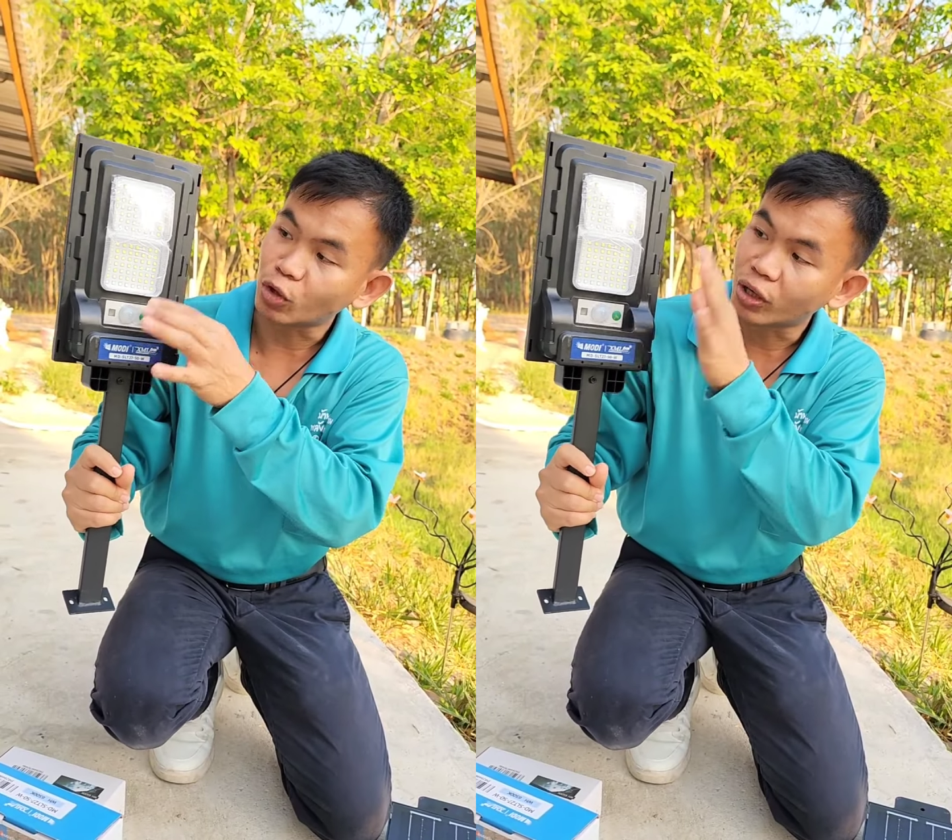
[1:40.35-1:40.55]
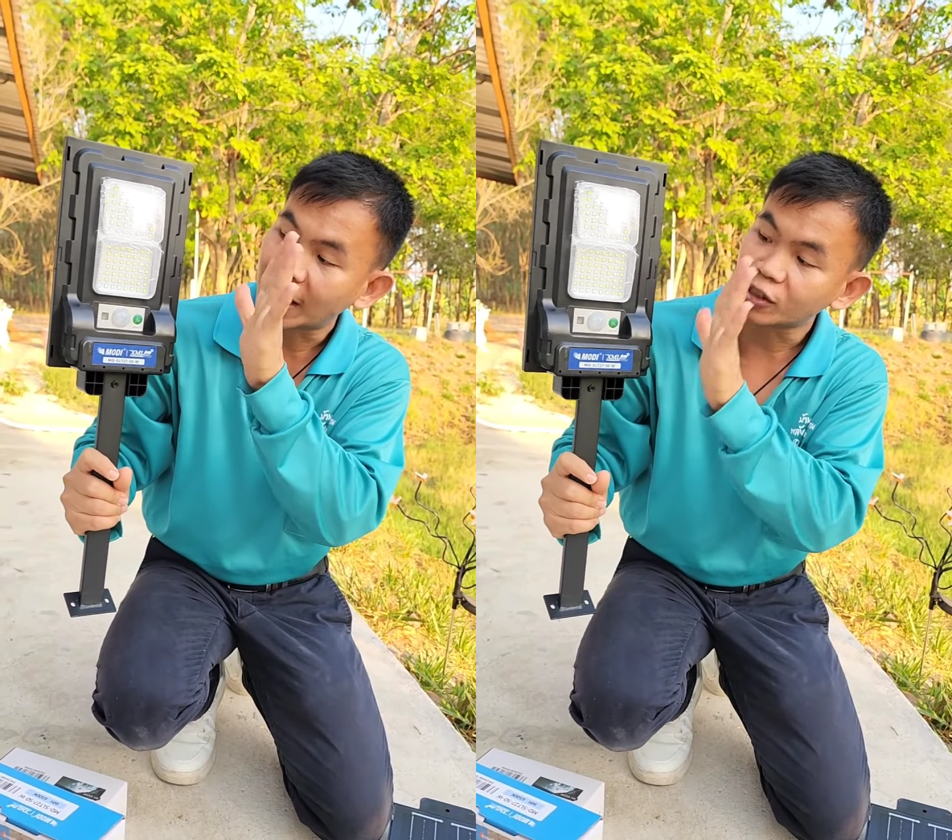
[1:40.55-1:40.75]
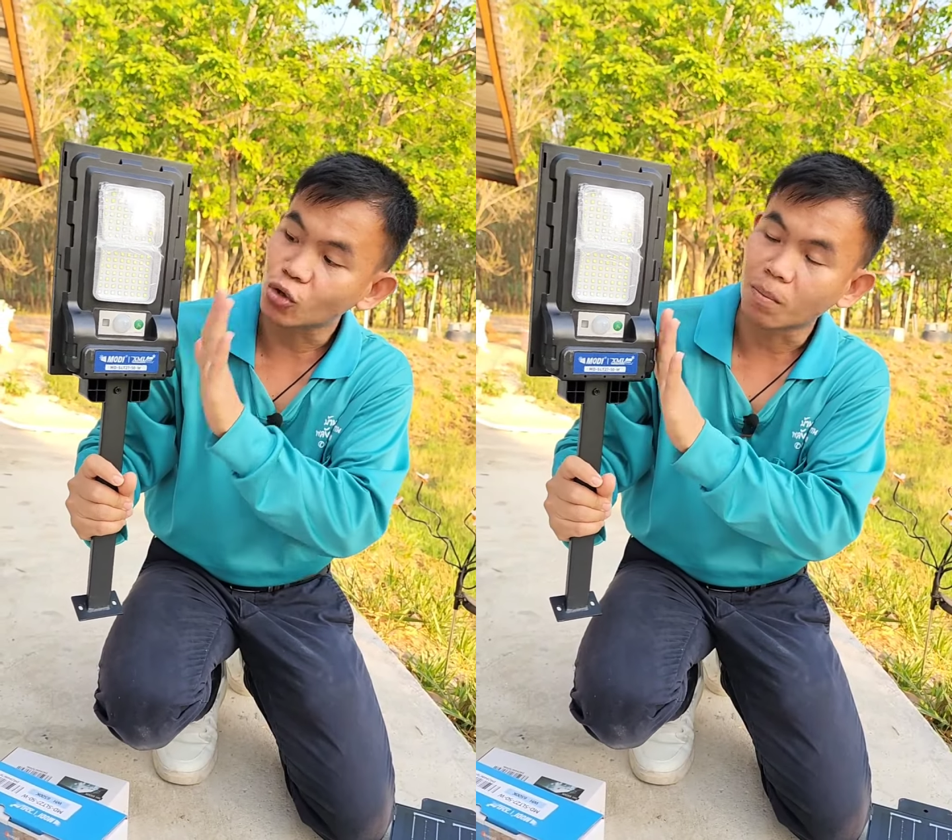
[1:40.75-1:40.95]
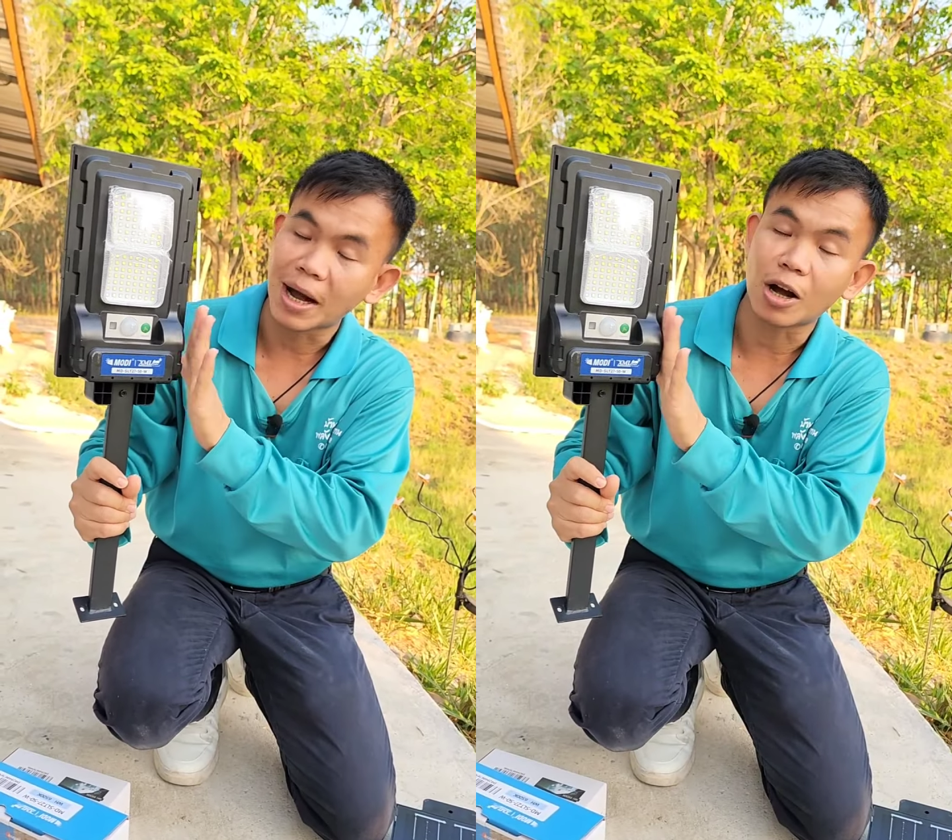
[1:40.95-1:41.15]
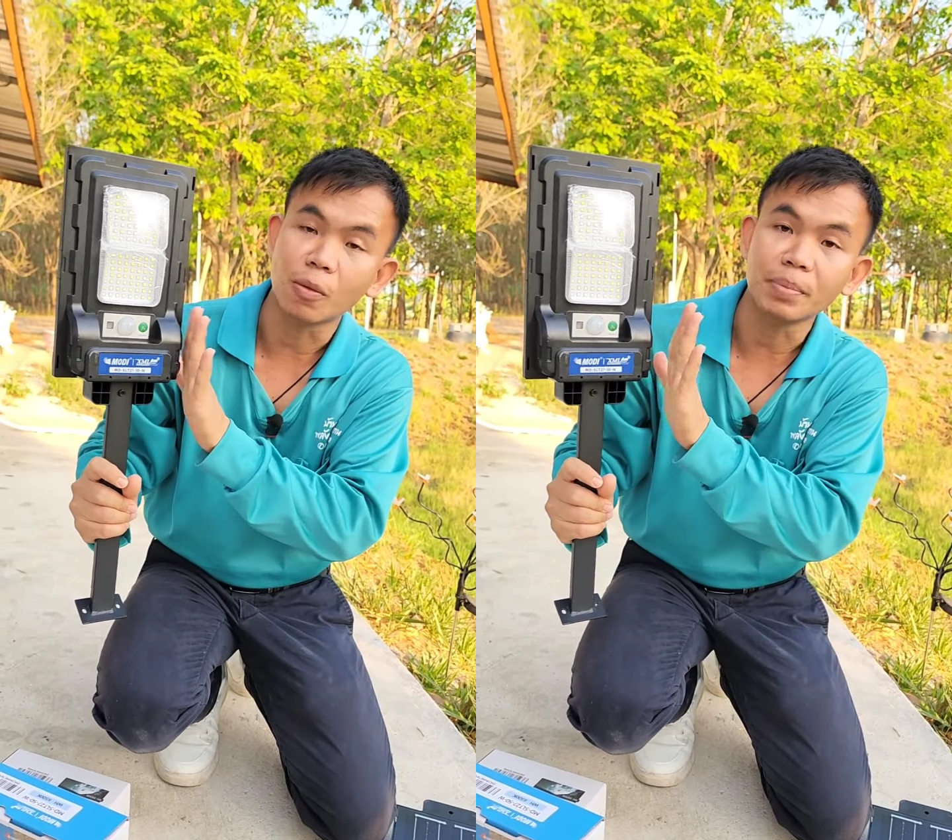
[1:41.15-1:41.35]
ตอนร้านส่ง
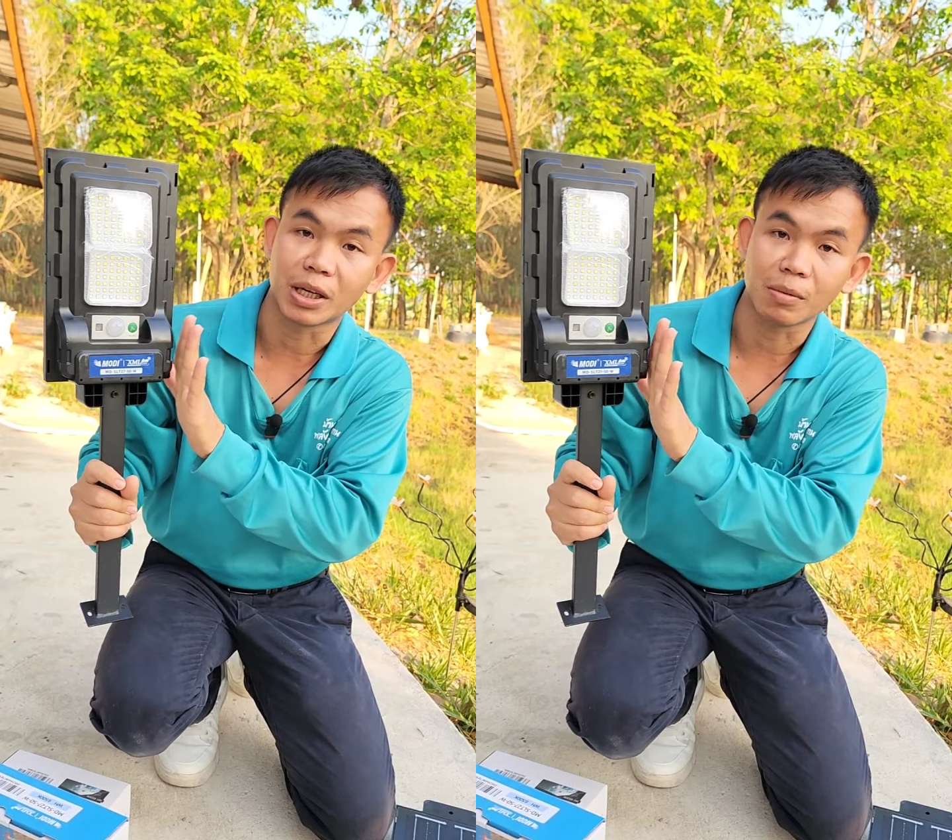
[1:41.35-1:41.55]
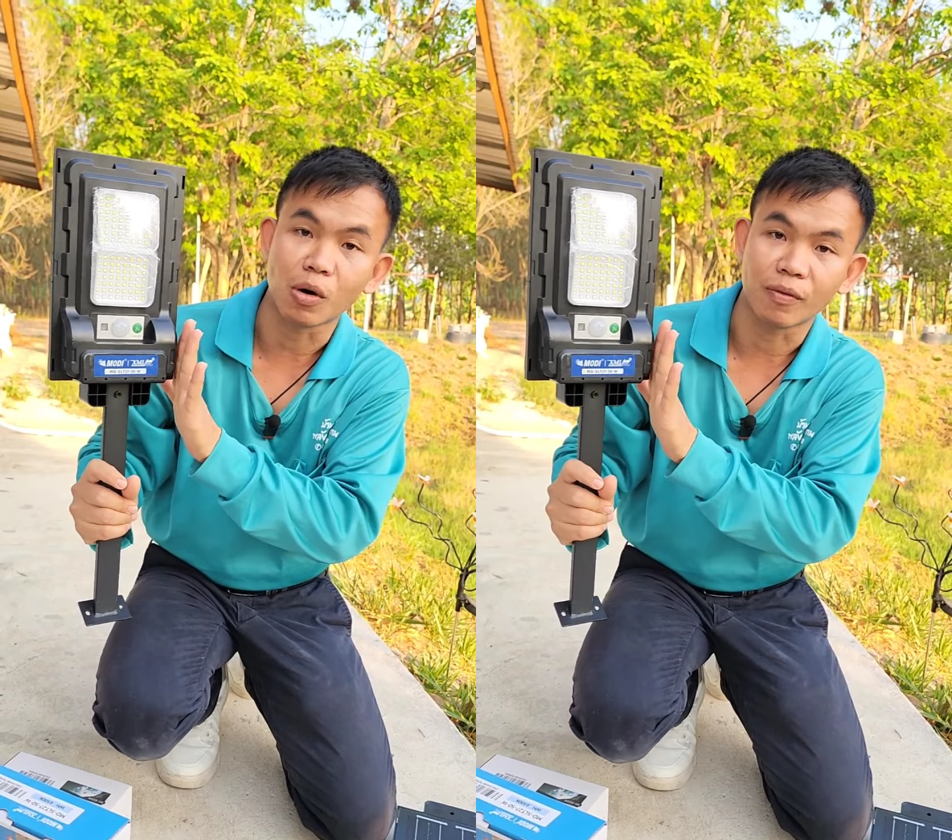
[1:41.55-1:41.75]
มาเขาปิดระบ